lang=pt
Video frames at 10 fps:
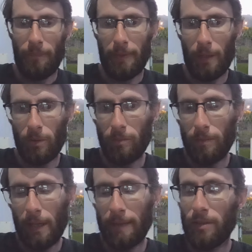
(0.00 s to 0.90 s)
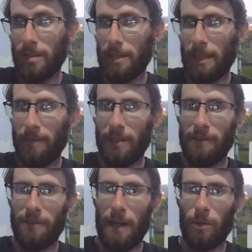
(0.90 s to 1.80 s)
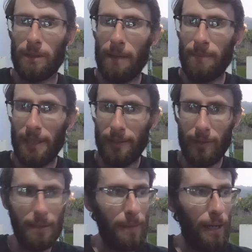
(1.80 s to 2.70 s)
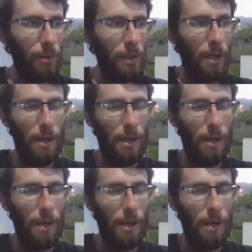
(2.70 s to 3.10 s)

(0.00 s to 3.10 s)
Então aí você tem que verificar o tamanho do animal